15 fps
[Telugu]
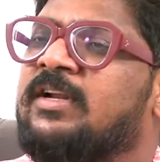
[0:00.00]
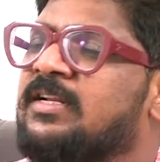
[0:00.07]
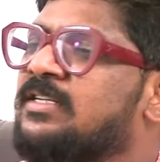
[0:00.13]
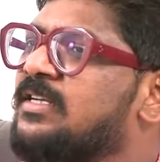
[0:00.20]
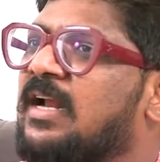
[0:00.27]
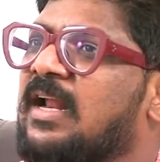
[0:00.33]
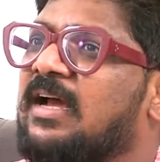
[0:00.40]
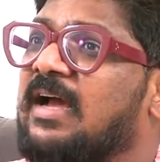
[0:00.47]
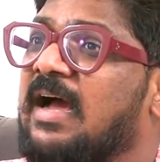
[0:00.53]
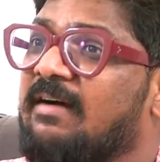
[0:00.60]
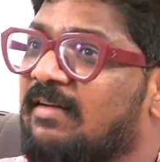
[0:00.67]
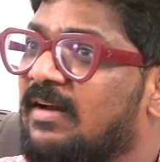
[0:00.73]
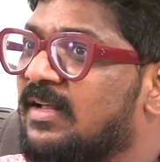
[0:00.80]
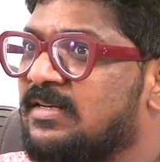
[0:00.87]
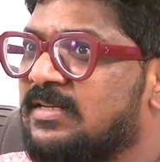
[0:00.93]
పుట్టించేలా
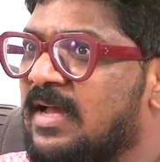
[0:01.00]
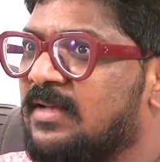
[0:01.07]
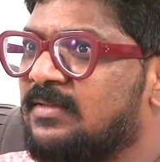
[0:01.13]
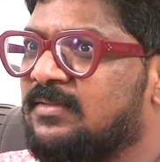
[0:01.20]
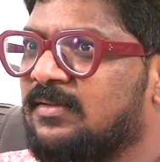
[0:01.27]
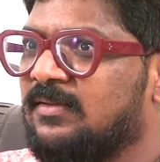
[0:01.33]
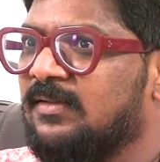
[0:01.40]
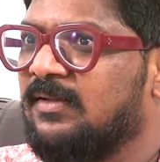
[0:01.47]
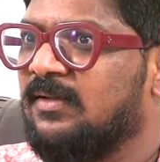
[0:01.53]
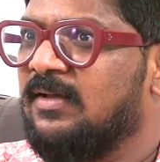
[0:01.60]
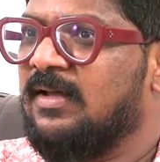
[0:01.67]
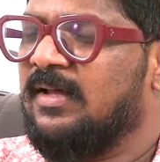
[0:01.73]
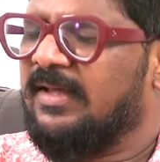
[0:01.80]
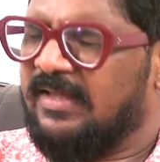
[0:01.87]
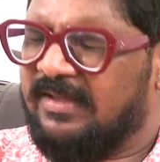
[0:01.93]
కావాలని చేస్తుంది
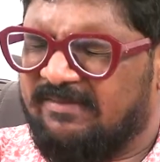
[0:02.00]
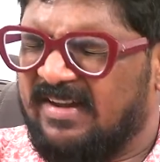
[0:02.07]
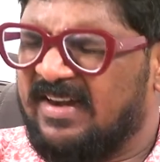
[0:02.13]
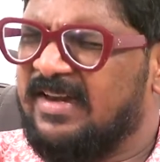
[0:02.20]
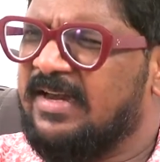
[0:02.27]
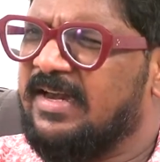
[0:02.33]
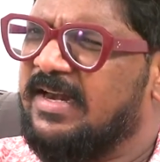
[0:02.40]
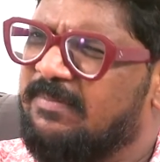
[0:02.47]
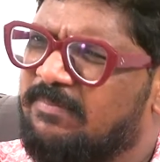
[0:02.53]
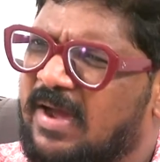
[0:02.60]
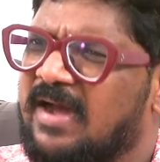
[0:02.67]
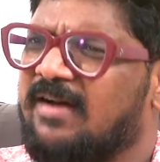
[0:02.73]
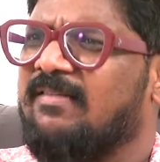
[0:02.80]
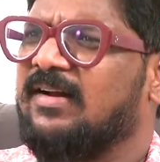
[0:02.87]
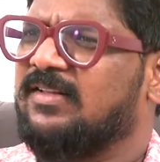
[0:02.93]
ఇవన్నీ
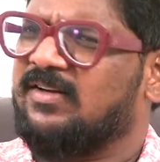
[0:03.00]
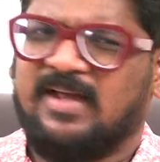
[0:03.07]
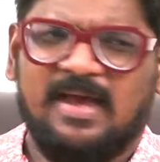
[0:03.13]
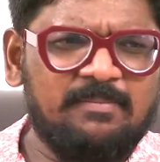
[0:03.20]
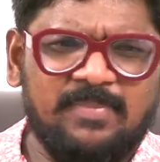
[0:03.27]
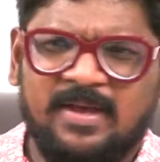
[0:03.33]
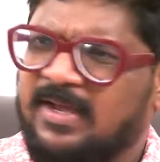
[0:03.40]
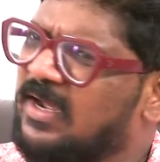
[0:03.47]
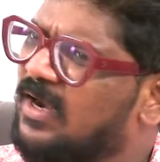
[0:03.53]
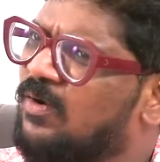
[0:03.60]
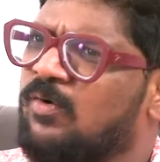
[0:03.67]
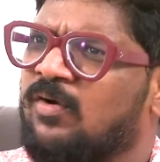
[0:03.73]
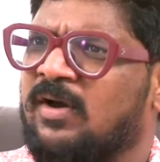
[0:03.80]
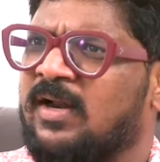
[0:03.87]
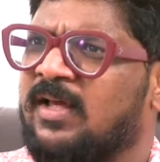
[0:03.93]
బాగా వార్తలు అబ్బాయిగా
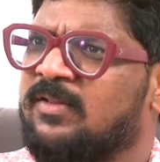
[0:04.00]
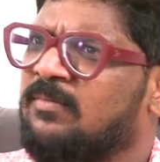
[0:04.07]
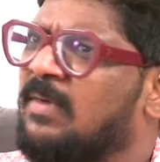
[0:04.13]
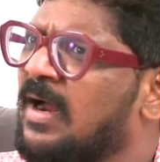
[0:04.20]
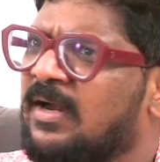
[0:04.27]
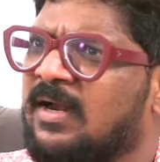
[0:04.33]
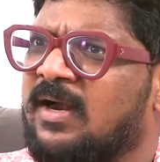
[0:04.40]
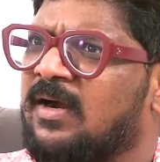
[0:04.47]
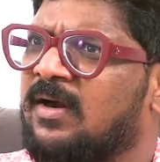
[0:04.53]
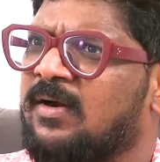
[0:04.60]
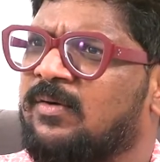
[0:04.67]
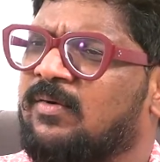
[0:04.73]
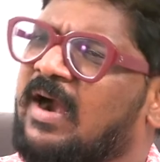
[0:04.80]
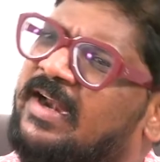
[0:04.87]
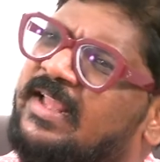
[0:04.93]
నోరు లేదు
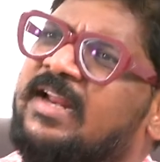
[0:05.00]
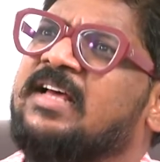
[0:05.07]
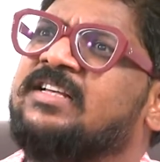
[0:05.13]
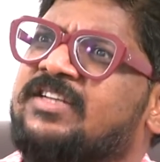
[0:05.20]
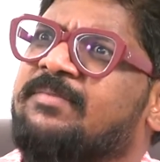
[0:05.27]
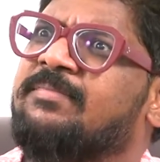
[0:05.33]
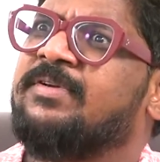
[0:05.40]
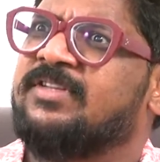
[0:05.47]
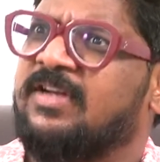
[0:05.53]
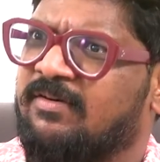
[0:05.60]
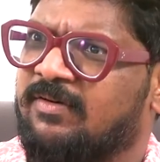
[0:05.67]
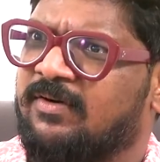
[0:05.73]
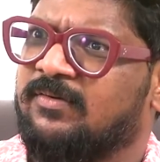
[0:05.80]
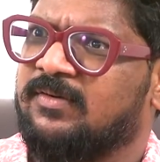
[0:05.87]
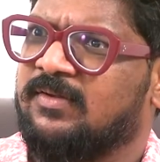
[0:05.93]
మాట్లాడు అడిగినా చెప్పి
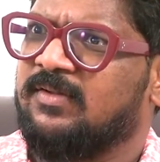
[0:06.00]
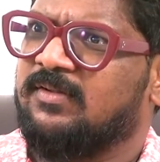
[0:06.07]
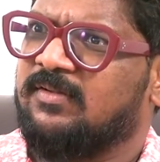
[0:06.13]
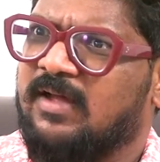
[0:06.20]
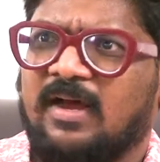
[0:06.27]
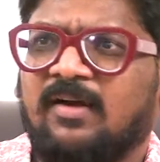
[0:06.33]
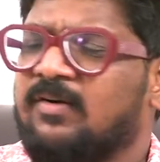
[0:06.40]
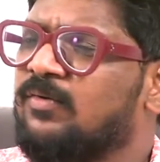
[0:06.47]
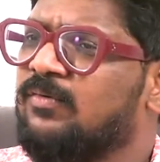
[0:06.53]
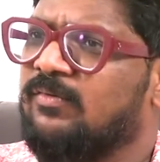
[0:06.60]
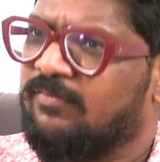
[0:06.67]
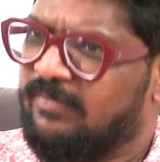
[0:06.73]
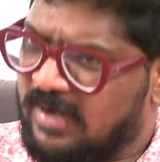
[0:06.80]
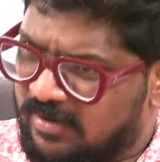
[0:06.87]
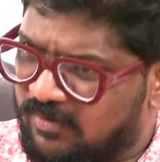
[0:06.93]
చావడు hmm. అవును
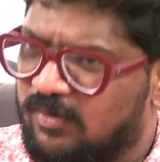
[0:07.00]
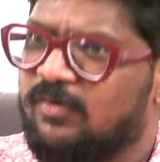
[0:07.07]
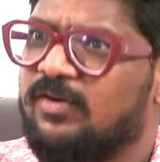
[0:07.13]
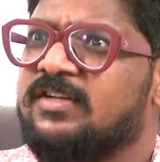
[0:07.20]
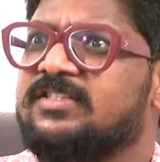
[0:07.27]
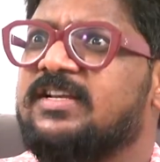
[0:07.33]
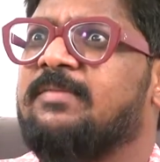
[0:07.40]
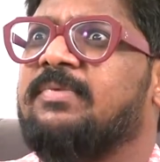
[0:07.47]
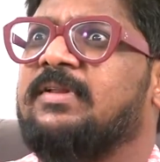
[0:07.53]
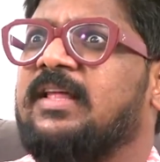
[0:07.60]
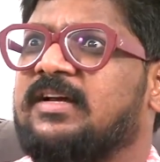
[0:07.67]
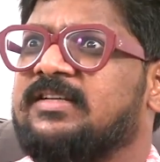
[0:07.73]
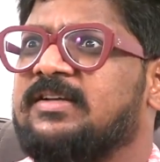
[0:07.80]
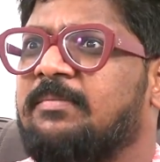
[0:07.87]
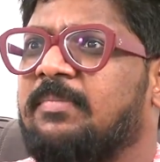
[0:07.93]
విడాకుల గురించే
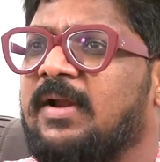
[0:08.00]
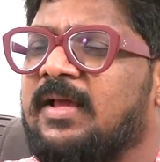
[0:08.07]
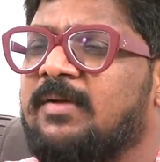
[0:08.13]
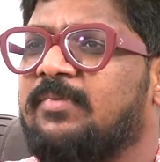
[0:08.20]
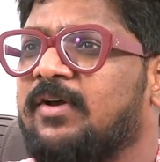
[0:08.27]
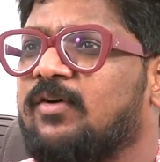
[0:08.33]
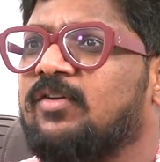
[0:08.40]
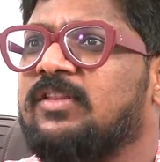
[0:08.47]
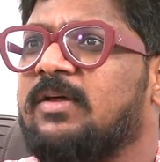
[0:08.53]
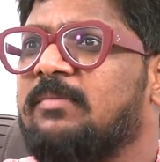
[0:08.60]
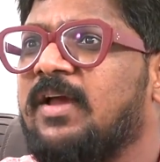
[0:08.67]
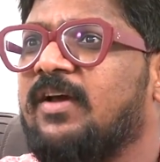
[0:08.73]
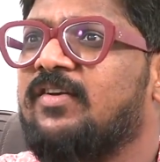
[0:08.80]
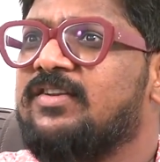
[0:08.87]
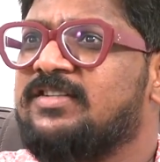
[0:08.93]
ఇప్పటిదాకా చెప్పాలి ఇప్పుడు కొత్త
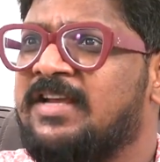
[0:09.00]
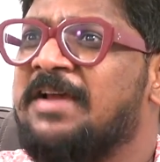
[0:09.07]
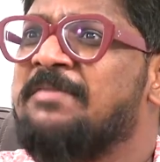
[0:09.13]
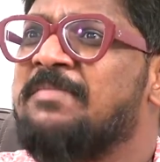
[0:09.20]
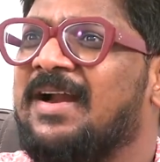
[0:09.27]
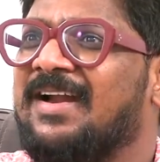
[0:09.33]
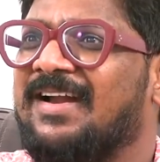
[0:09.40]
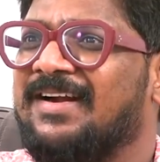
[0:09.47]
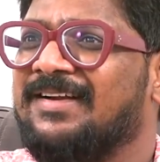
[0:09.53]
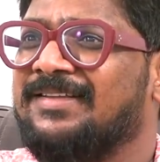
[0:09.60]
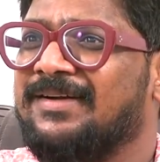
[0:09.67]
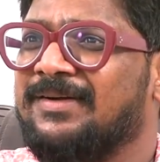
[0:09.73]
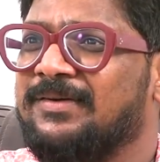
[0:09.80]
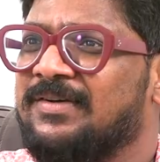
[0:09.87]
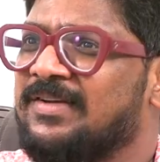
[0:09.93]
అమ్మాయి గురించి ఏం
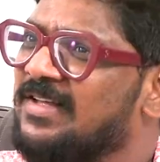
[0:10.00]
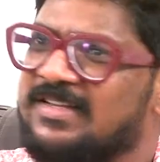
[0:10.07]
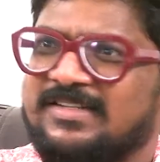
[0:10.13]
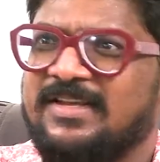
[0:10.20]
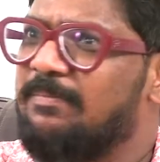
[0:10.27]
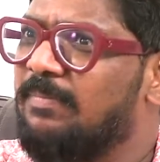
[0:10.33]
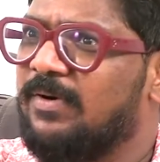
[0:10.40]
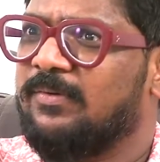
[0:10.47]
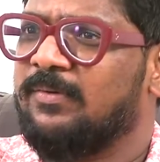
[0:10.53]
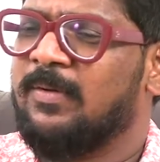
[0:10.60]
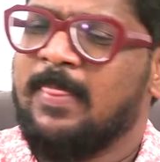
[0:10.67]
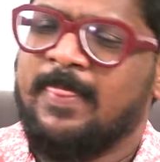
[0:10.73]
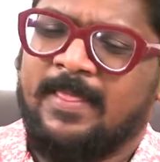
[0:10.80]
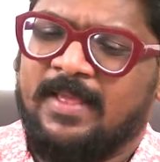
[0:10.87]
మాట్లాడతాడు చెప్పడు